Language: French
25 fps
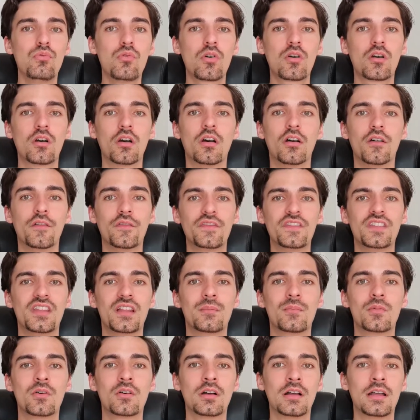pour euh,
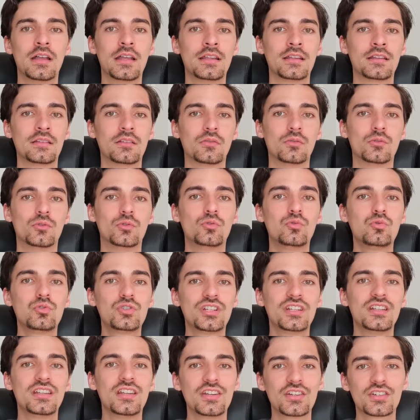finalement
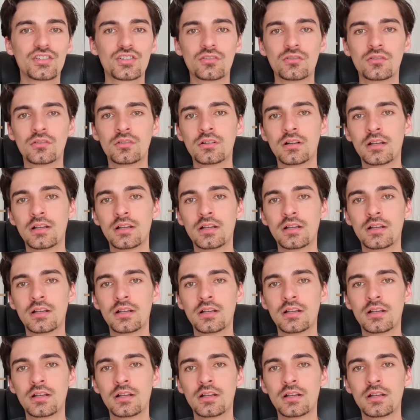toucher des